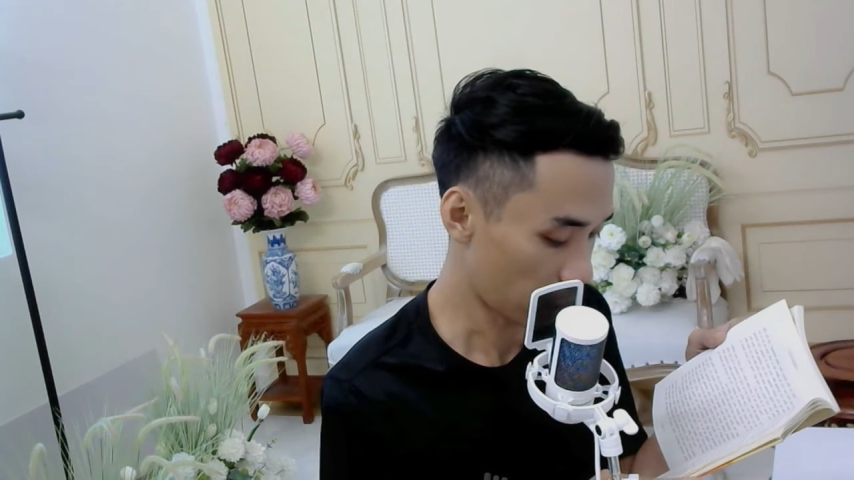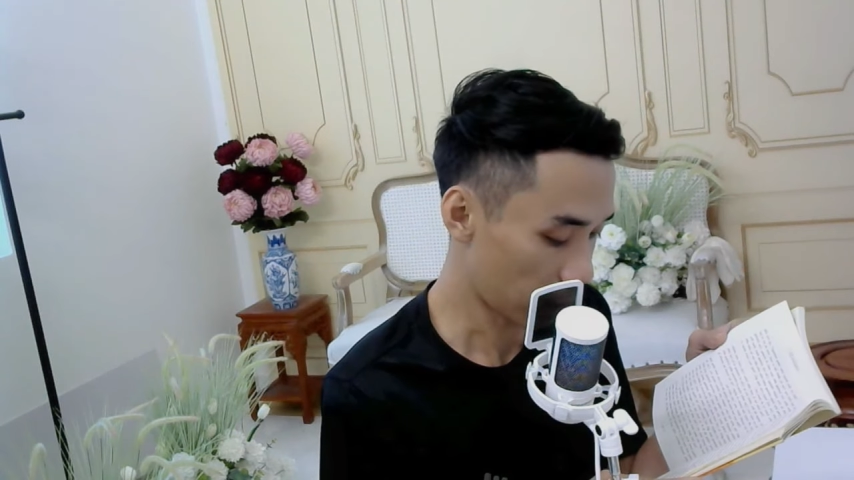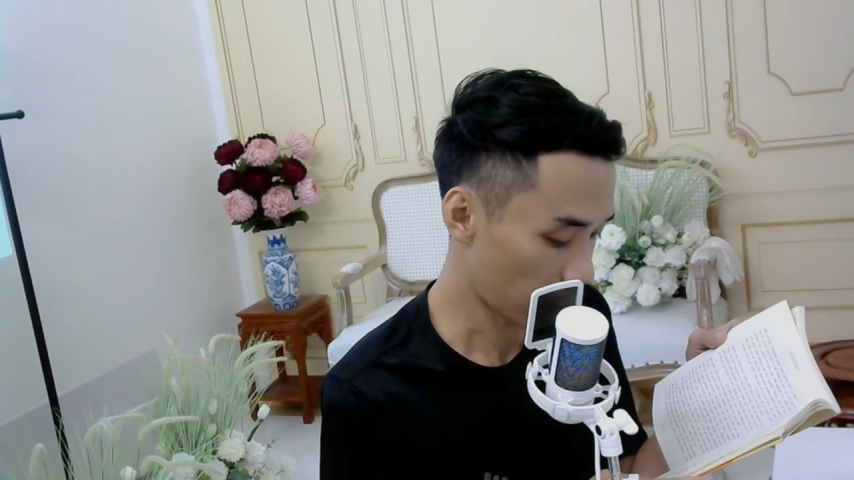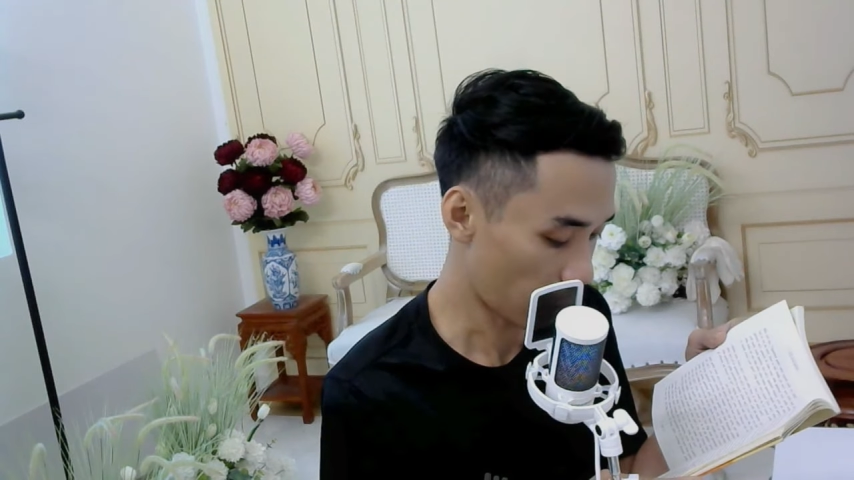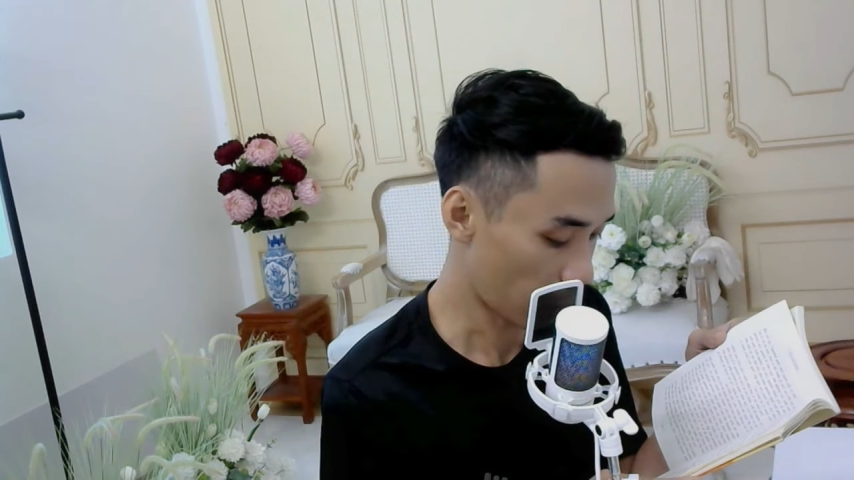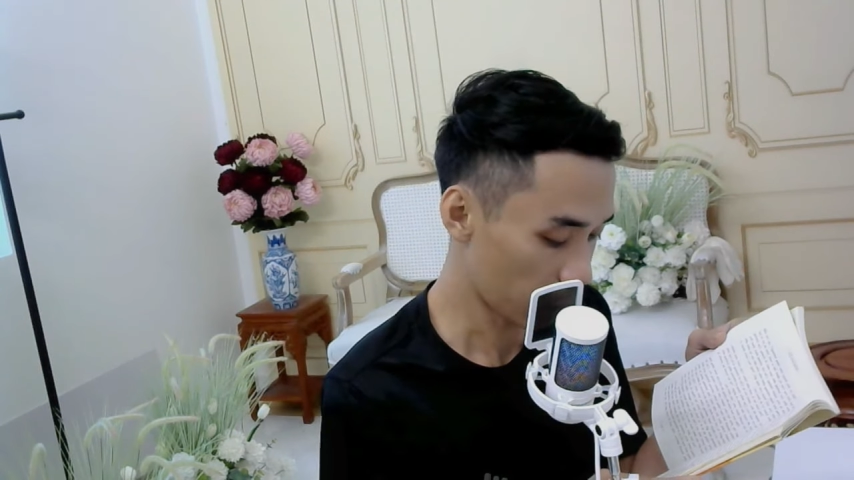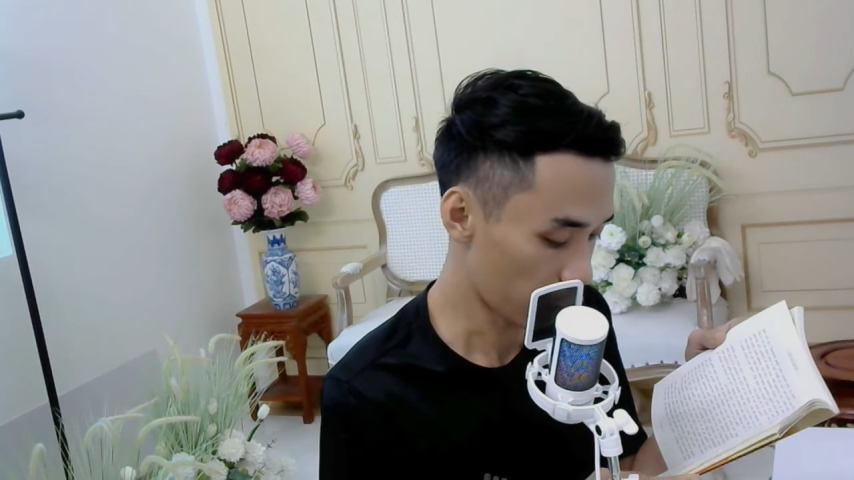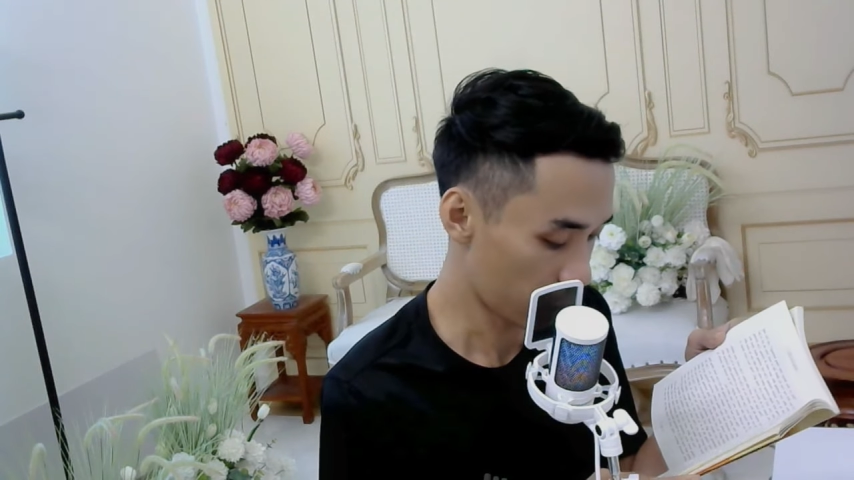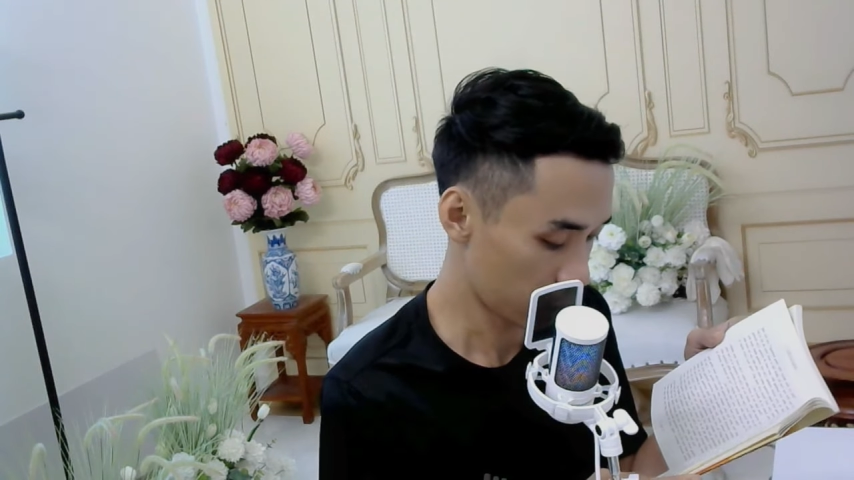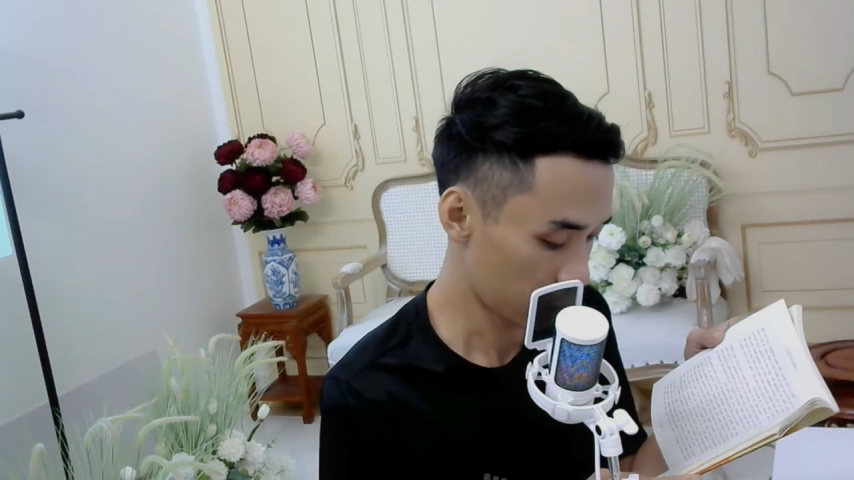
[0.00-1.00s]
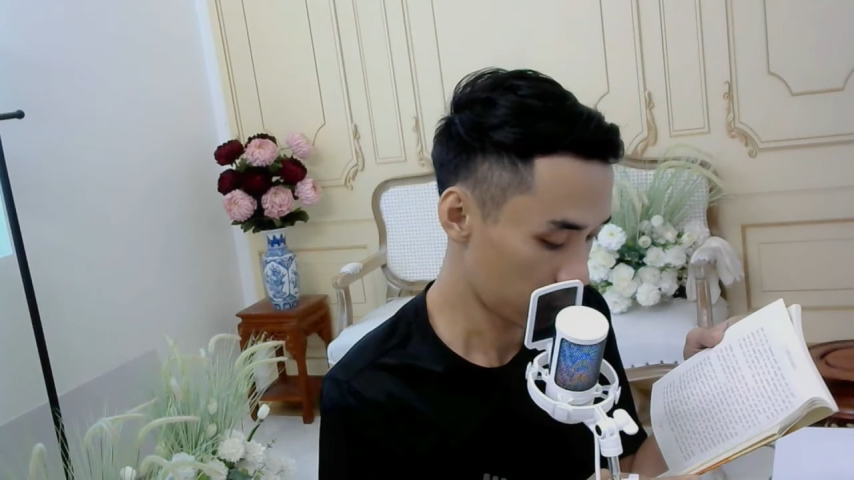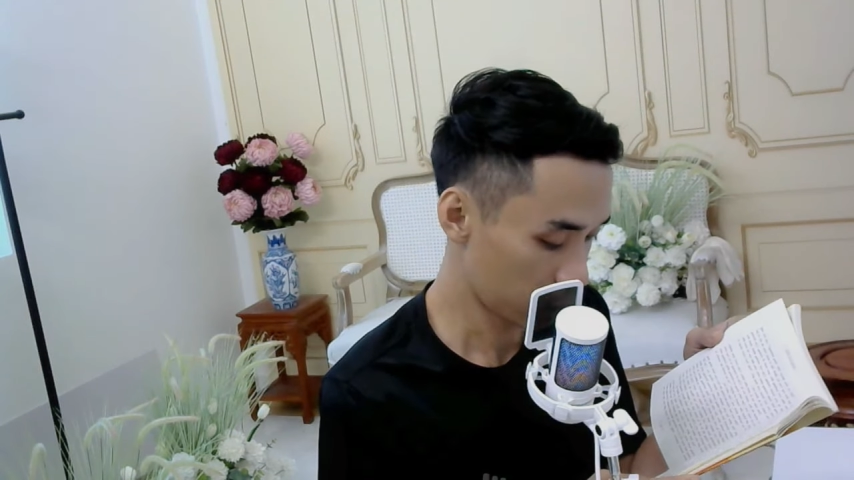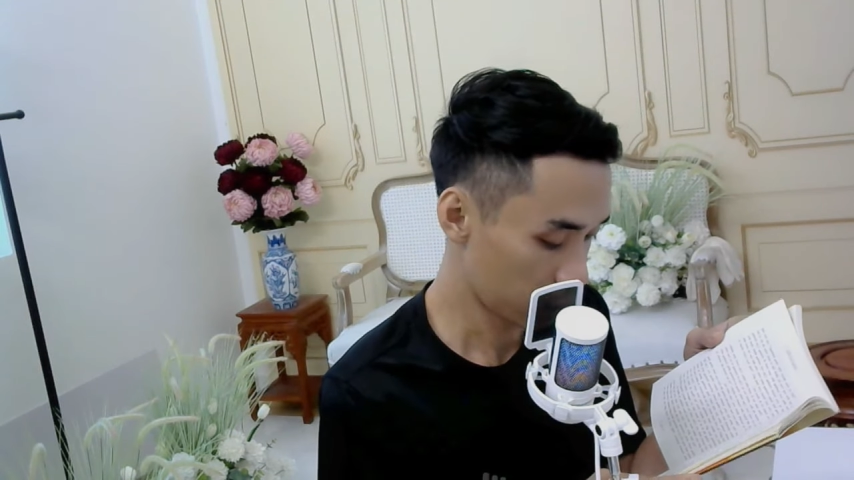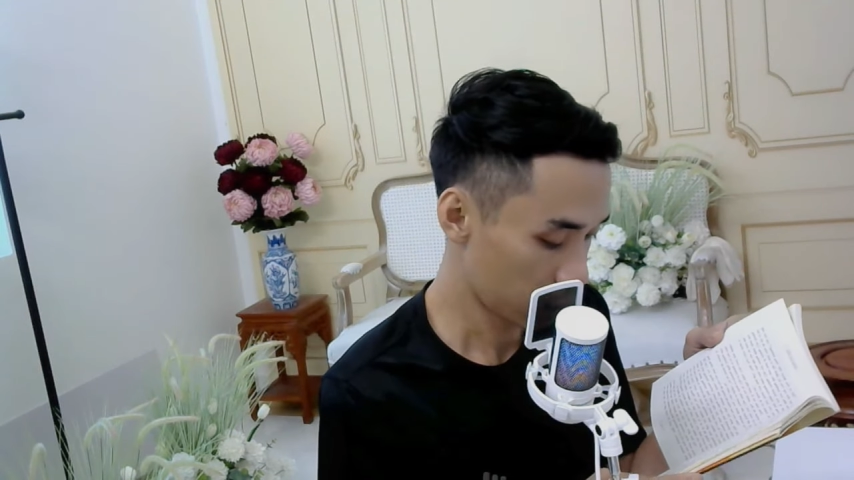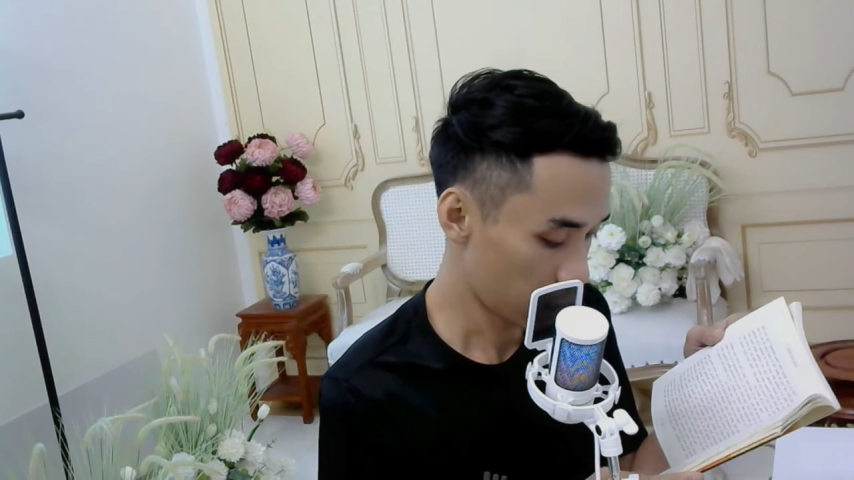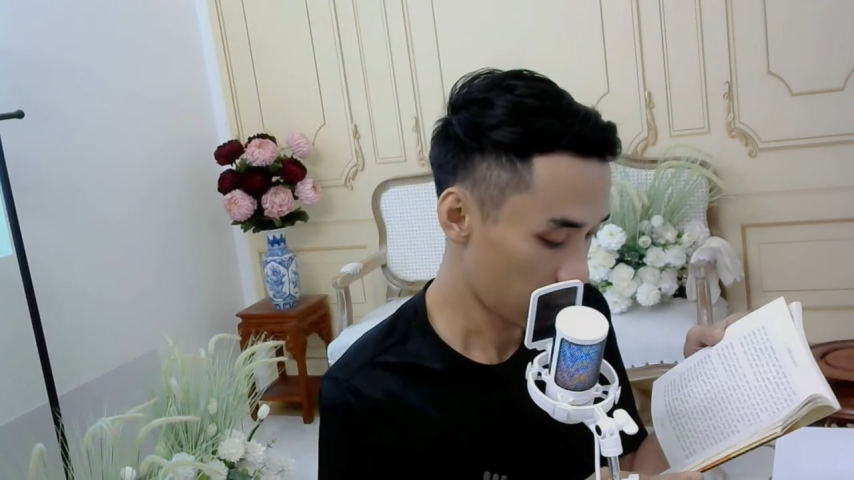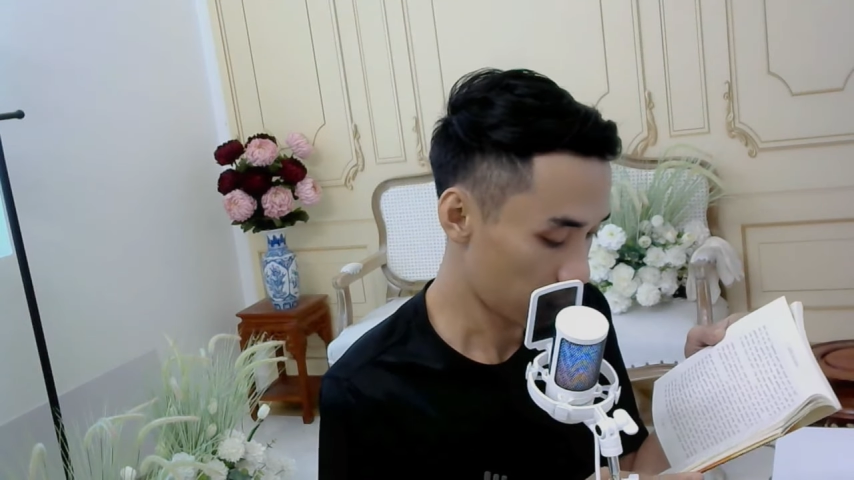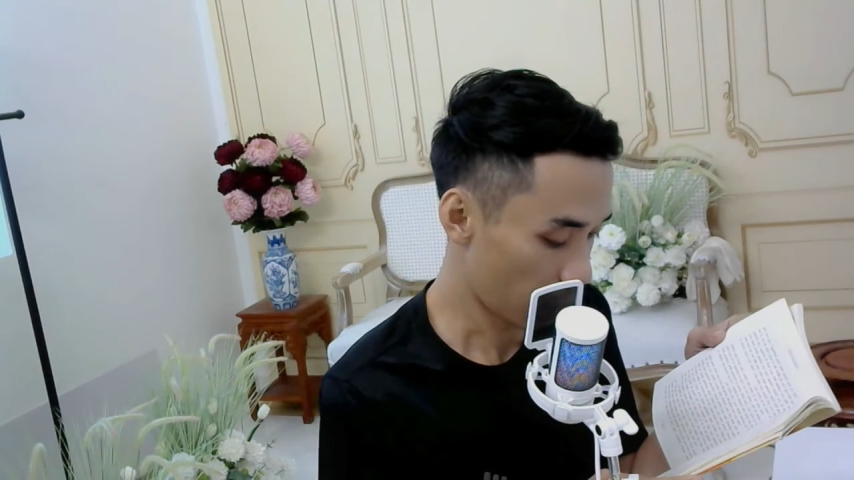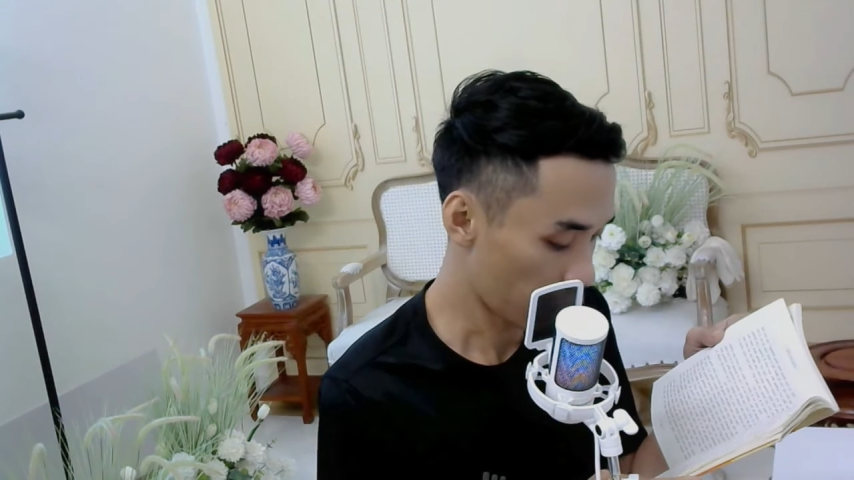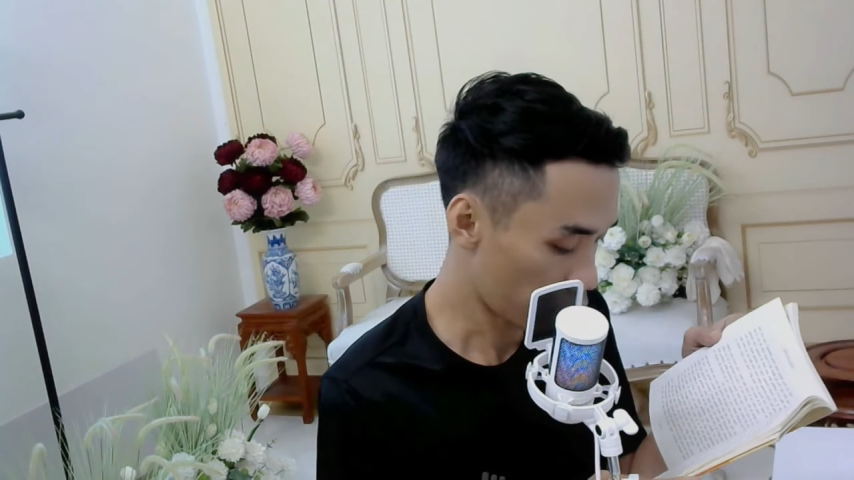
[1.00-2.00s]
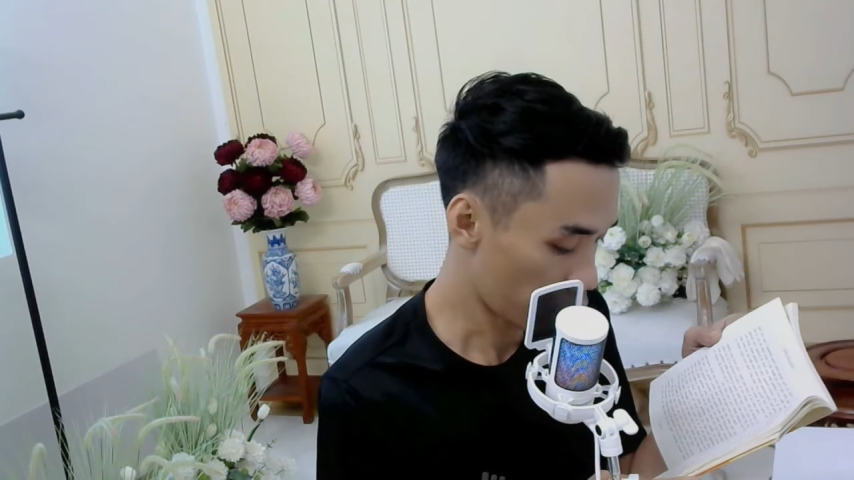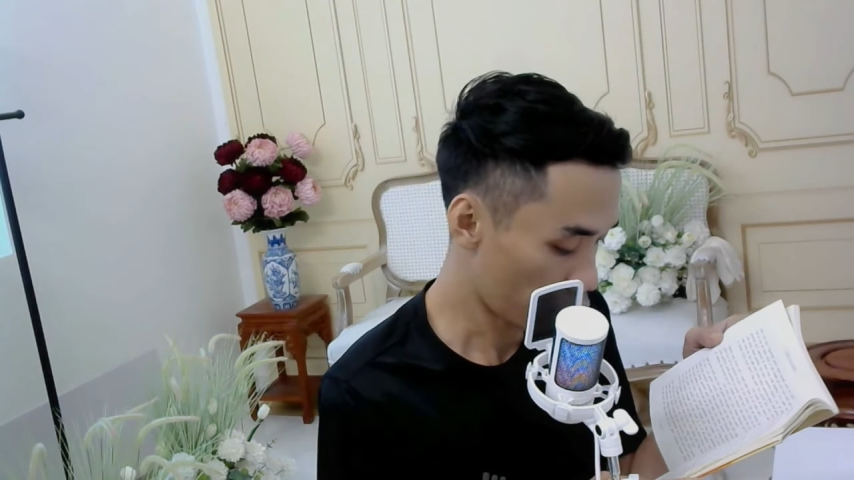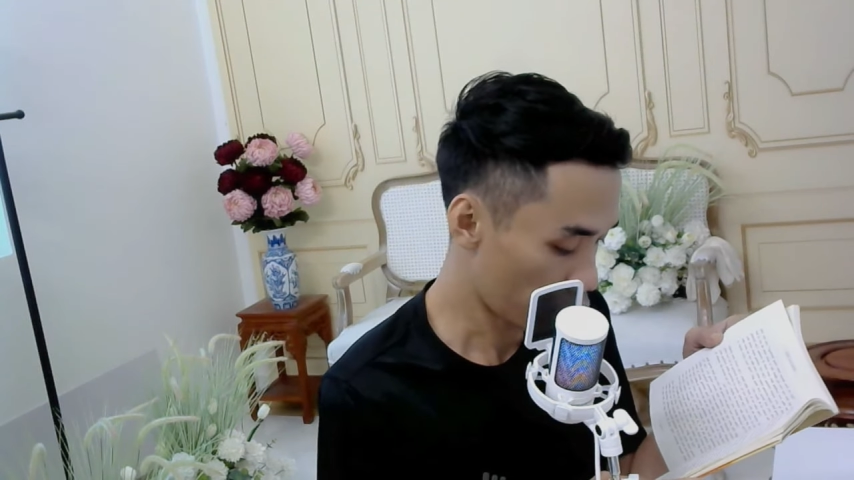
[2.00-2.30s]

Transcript: ông vua một ông vua